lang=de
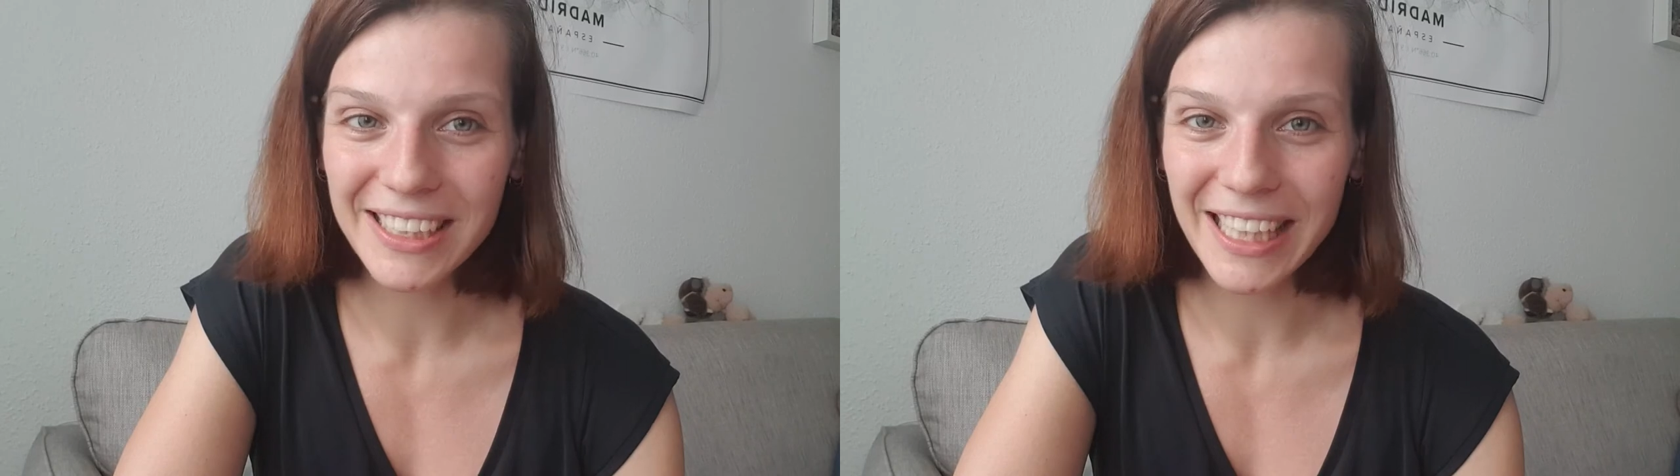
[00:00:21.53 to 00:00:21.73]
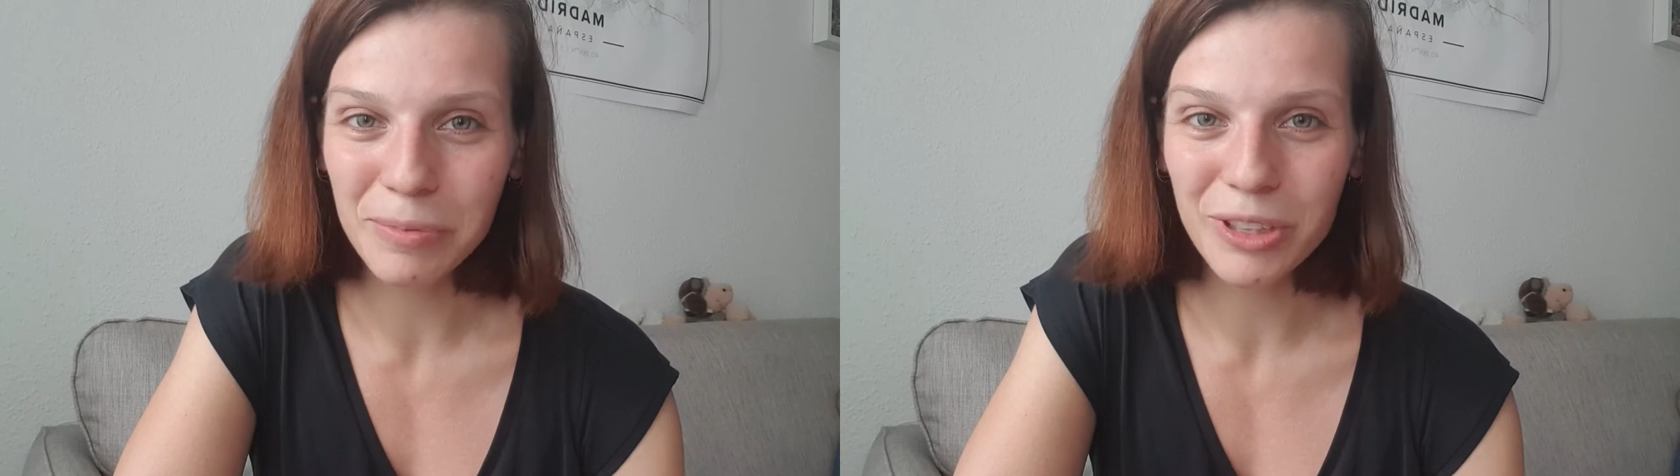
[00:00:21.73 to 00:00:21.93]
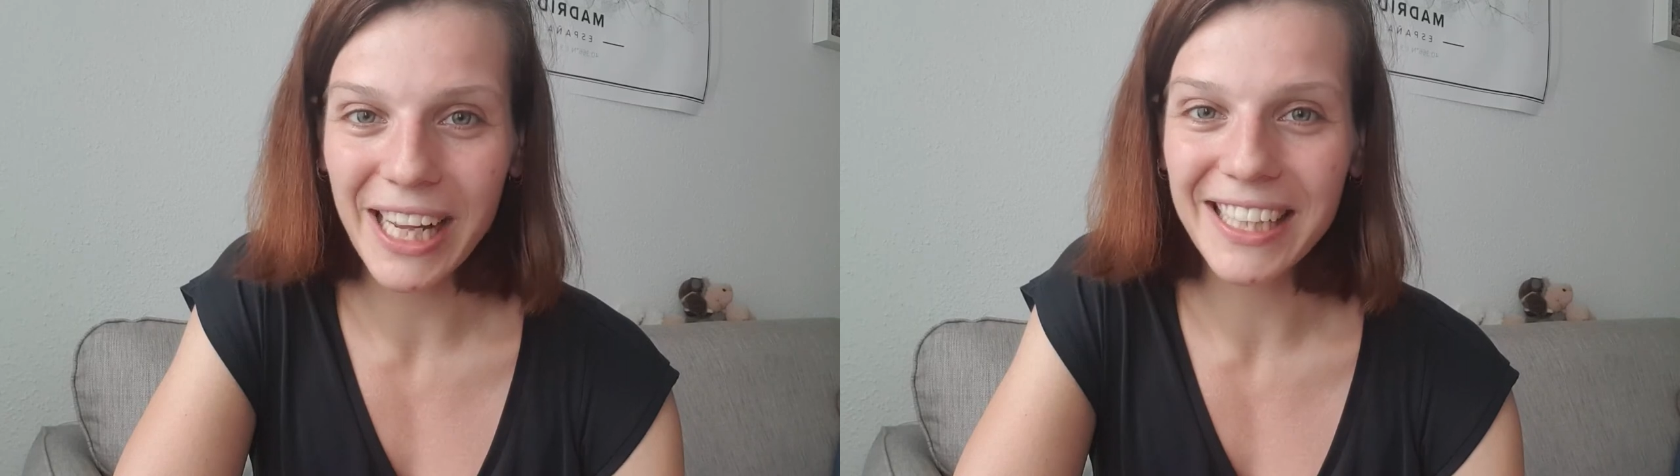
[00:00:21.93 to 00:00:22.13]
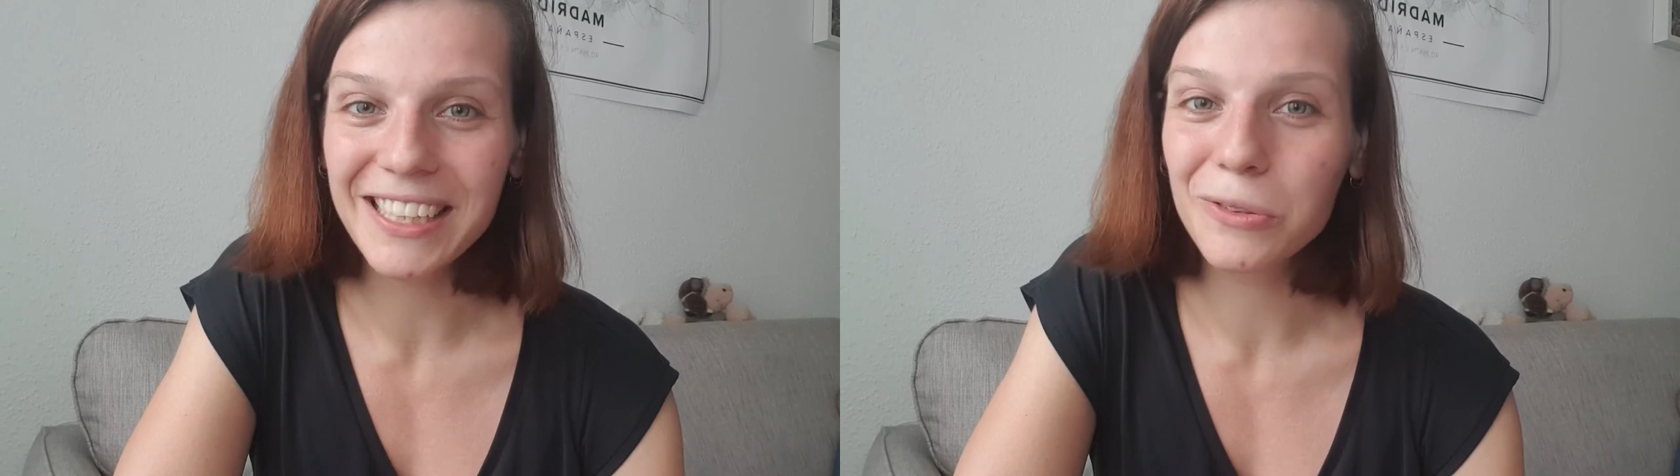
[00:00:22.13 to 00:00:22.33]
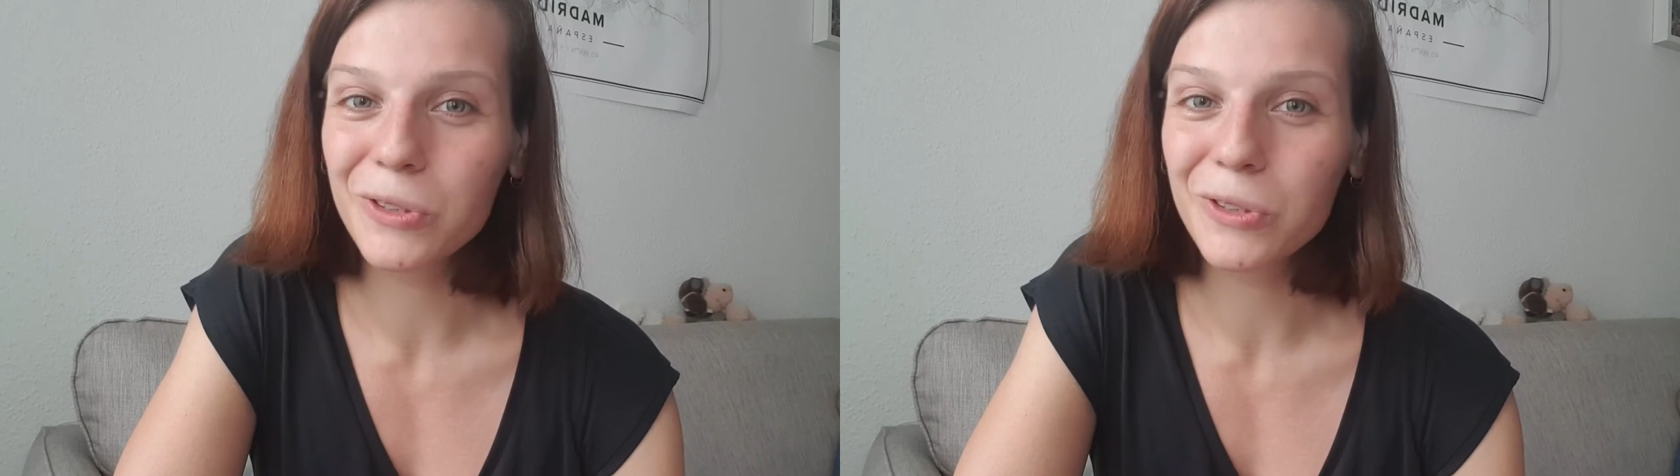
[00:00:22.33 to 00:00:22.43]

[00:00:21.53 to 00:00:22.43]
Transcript: Themen und einige